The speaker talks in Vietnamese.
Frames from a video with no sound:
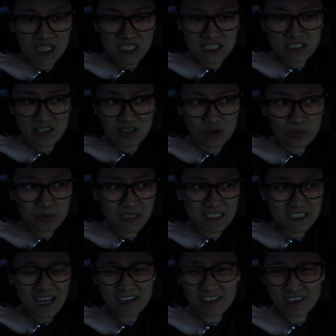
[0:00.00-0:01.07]
Thì sợ lúc đấy
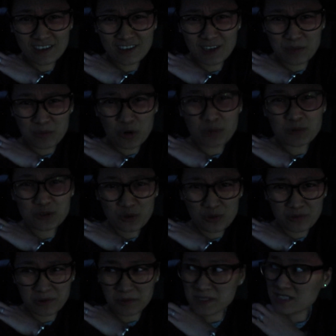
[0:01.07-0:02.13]
sang đến nơi lại muộn mất
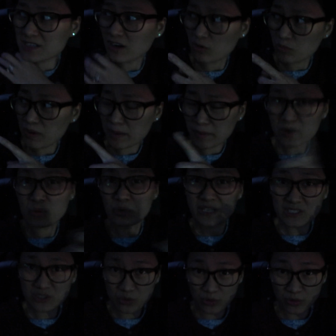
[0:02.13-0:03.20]
rồi Vì bây giờ ông bà bắt đầu
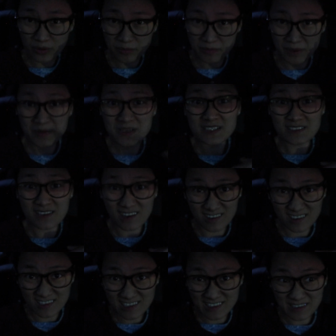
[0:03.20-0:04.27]
đi rồi Mà bây
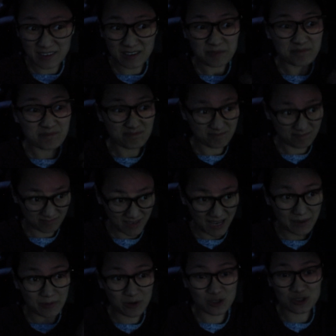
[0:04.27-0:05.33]
giờ thì
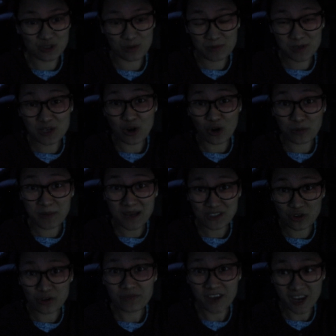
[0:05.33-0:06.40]
hai mẹ con sói đi đón ba
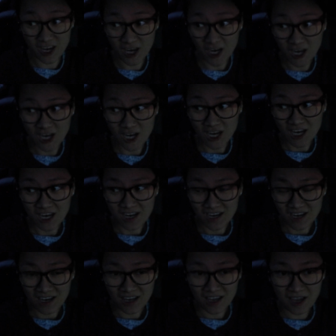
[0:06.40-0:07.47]
sói về
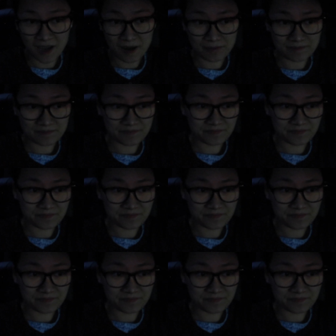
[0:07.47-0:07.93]
à,